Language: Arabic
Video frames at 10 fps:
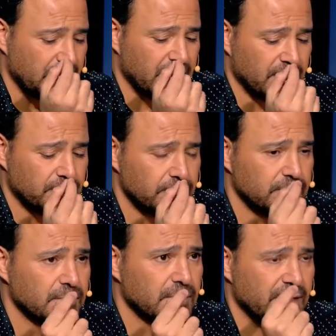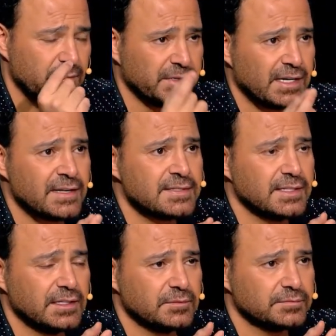كنا لما بدنا
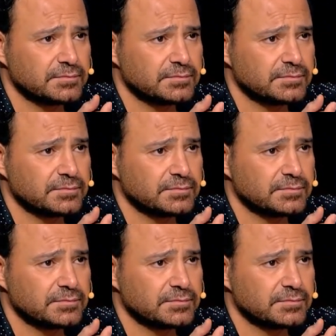ننزل